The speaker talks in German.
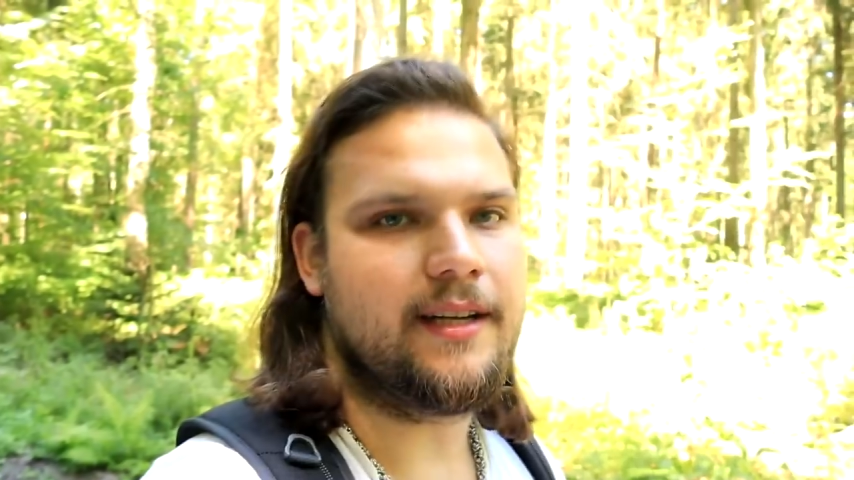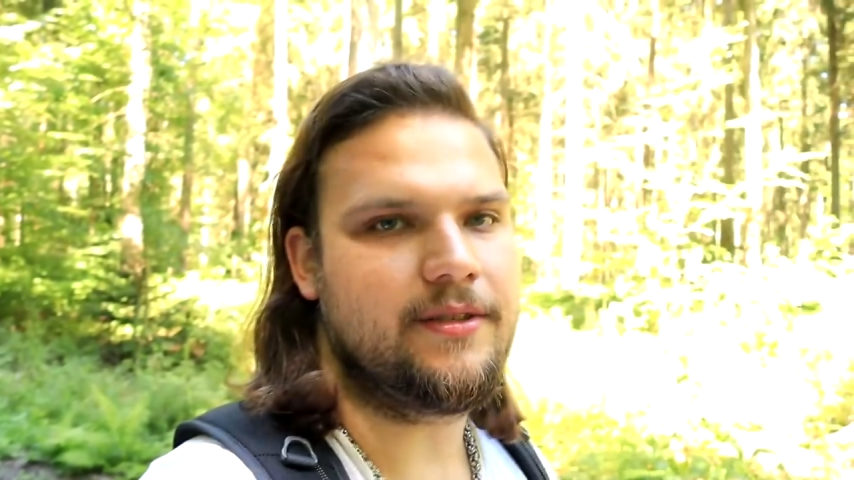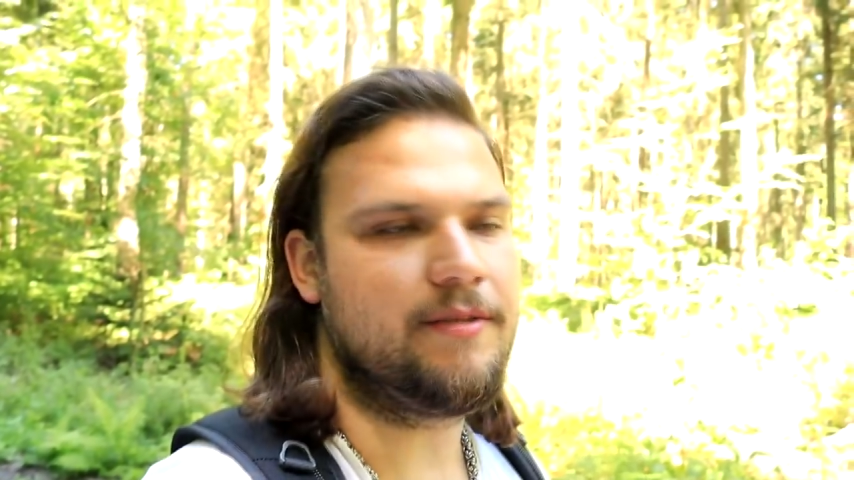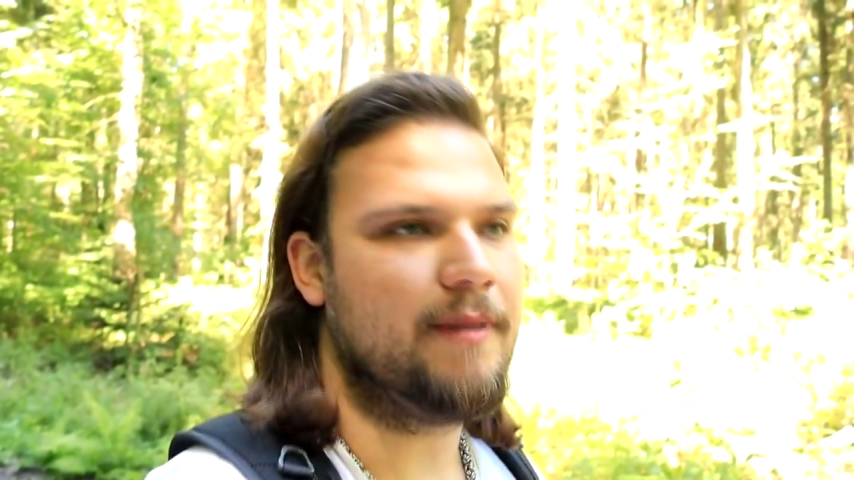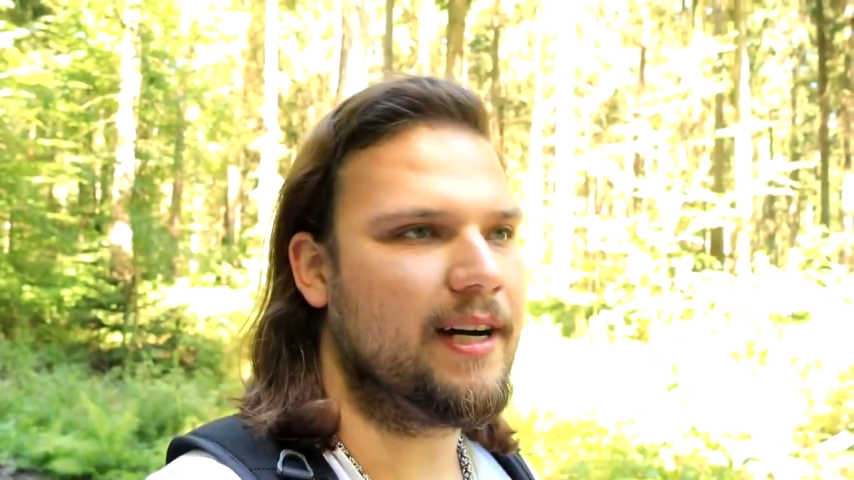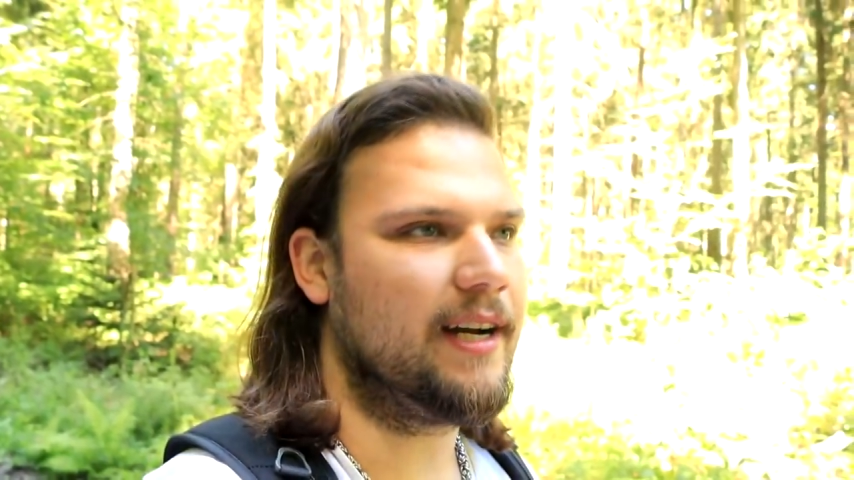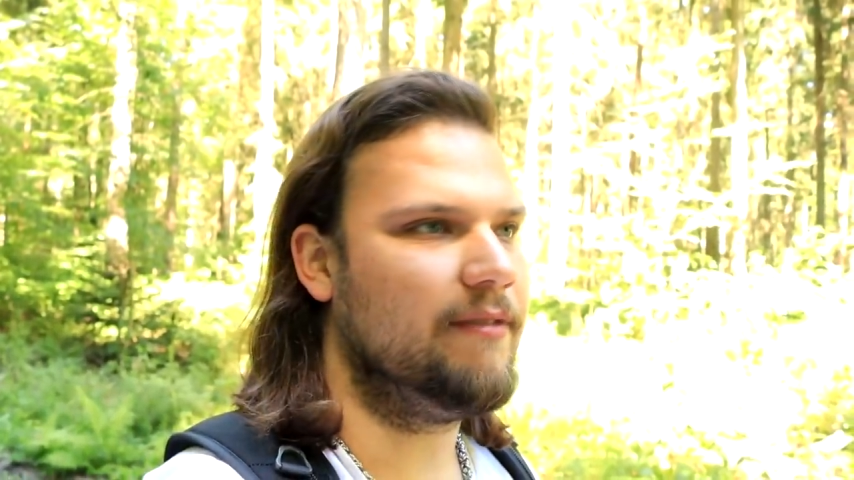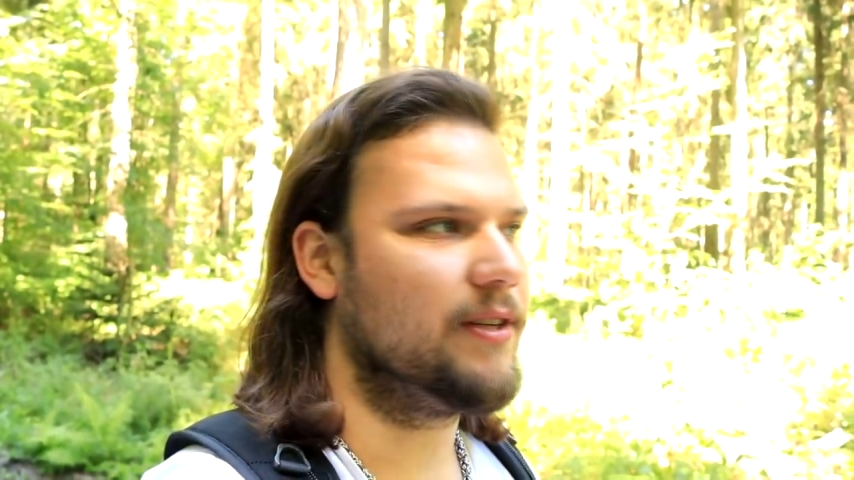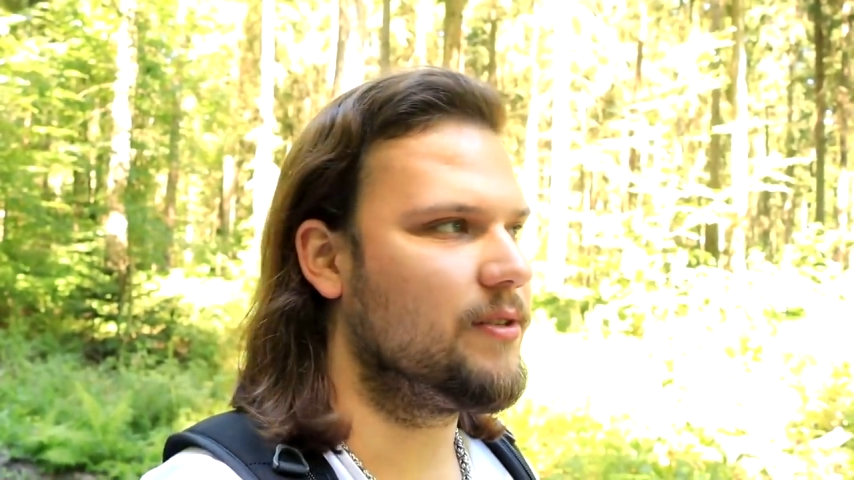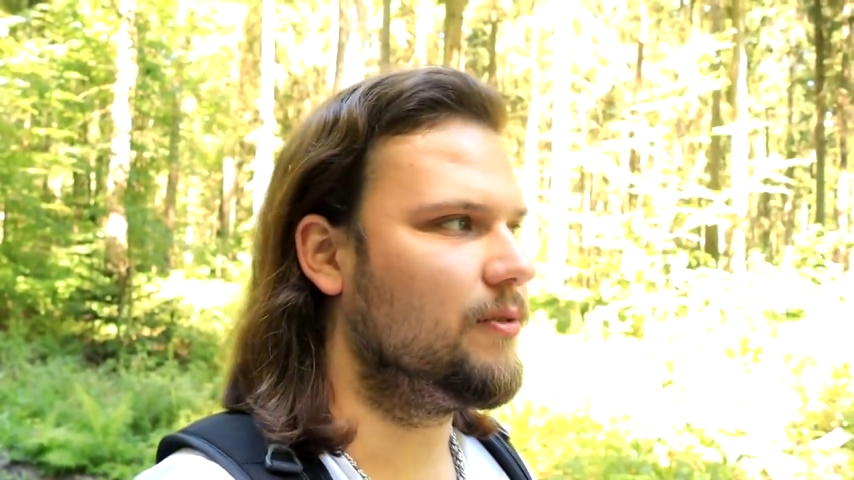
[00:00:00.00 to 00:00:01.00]
Also ich mag
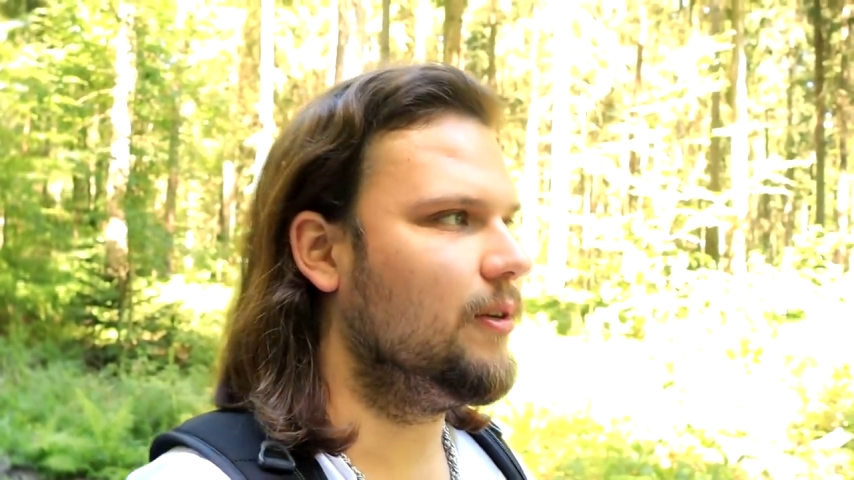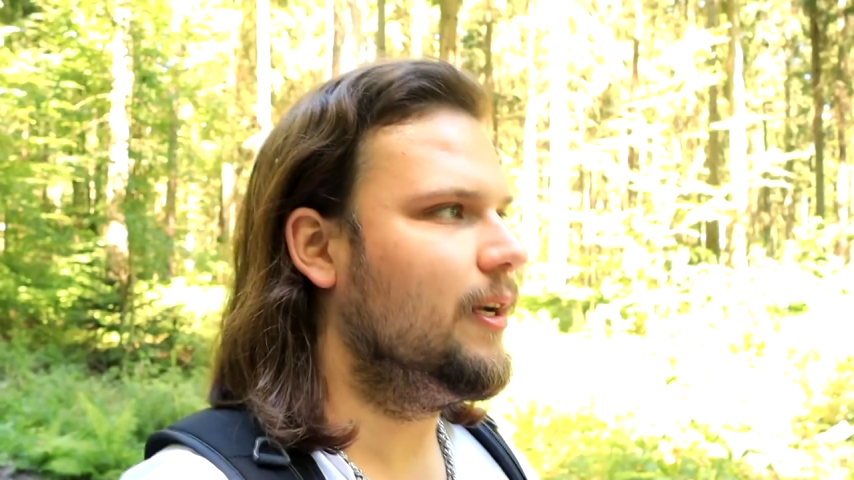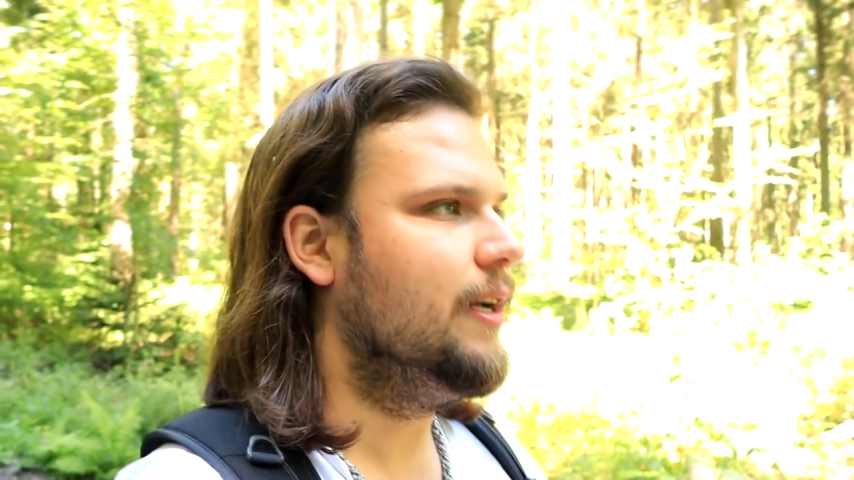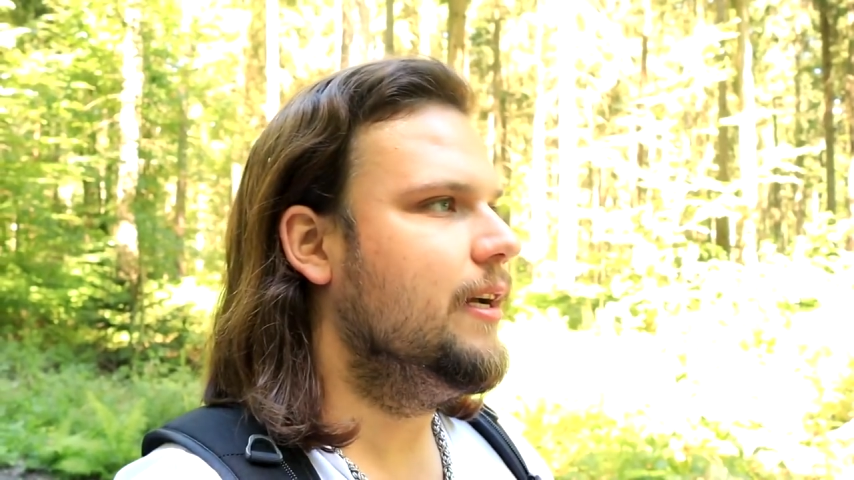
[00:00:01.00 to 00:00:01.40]
einfach so